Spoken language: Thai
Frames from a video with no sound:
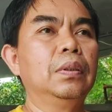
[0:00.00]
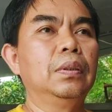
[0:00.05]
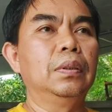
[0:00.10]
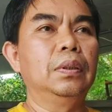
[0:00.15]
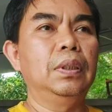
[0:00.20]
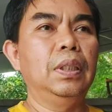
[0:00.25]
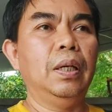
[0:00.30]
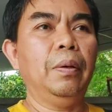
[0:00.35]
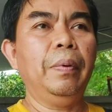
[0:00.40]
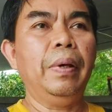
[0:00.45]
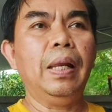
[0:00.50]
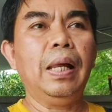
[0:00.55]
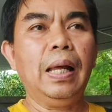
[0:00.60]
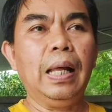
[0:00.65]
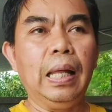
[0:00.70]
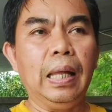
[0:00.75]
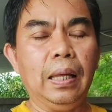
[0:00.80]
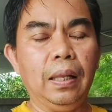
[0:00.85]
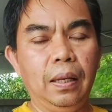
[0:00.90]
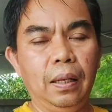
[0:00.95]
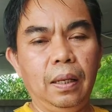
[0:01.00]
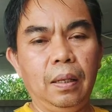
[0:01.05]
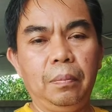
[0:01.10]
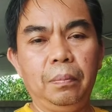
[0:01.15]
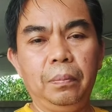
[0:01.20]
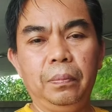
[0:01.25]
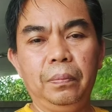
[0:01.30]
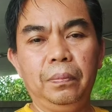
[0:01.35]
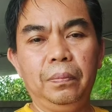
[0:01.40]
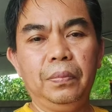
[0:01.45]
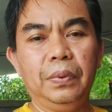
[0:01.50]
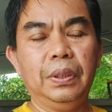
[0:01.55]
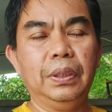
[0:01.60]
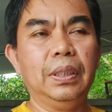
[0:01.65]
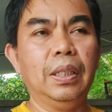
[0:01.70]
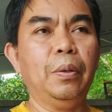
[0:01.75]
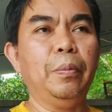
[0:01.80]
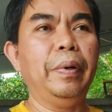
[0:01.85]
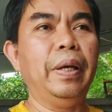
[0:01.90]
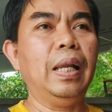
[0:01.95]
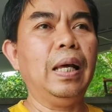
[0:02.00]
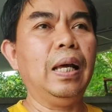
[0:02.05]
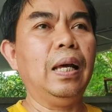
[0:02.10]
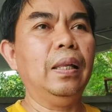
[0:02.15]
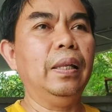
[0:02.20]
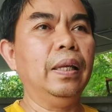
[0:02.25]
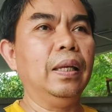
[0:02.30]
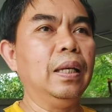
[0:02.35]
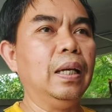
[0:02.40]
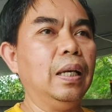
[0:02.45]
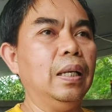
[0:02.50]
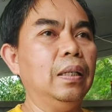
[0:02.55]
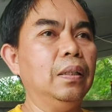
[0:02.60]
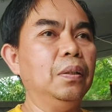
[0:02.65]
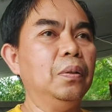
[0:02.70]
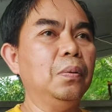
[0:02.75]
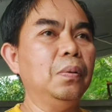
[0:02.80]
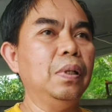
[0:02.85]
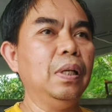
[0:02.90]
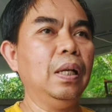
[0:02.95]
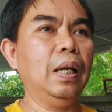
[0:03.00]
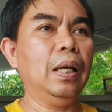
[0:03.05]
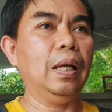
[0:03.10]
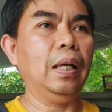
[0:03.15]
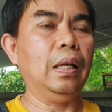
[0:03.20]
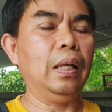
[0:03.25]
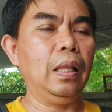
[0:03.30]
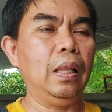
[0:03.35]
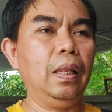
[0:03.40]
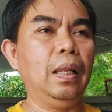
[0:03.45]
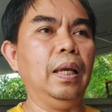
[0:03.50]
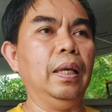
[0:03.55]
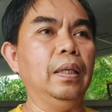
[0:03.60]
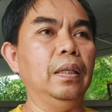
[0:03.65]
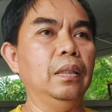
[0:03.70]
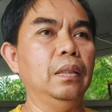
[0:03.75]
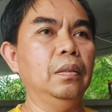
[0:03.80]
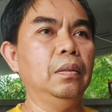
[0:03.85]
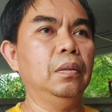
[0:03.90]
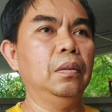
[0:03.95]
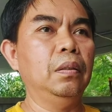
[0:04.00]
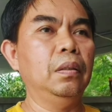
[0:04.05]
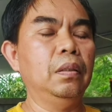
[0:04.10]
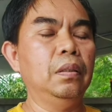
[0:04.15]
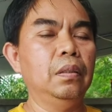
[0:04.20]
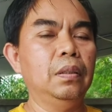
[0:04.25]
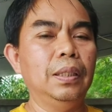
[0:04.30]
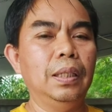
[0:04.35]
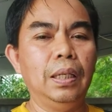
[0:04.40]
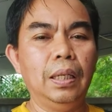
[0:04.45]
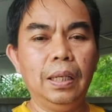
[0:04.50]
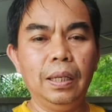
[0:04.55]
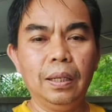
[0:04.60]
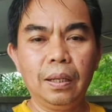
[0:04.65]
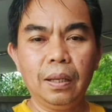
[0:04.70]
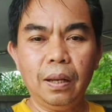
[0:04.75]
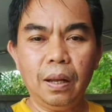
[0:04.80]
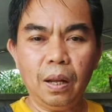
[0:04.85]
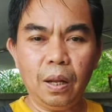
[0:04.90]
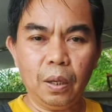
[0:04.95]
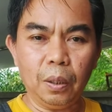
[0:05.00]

เสียเวลานะครับเสียเวลาในการค้นหาอะไหล่แล้วก็